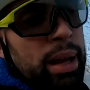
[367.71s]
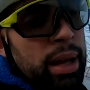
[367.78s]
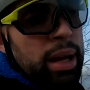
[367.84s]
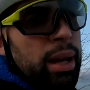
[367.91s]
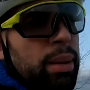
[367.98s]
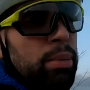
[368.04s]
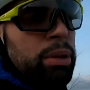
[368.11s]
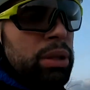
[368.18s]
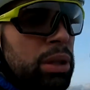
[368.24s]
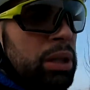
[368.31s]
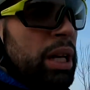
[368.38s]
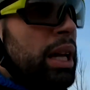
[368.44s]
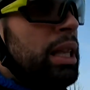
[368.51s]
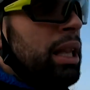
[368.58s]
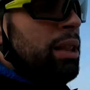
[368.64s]
y pues no
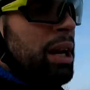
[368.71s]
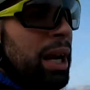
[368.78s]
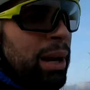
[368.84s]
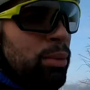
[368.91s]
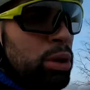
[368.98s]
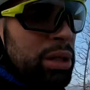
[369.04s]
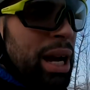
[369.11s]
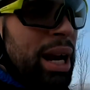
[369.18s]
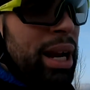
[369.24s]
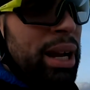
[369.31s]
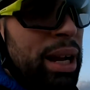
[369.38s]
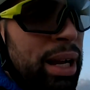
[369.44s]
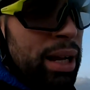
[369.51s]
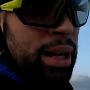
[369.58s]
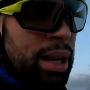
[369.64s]
sé, tendré que buscar
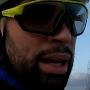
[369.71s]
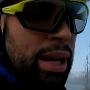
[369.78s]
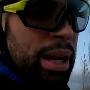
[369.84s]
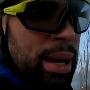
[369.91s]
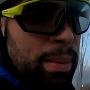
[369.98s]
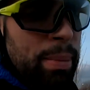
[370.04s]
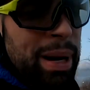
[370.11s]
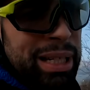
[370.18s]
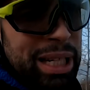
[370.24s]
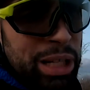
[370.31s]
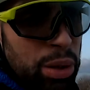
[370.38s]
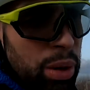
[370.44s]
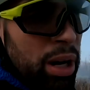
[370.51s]
marchas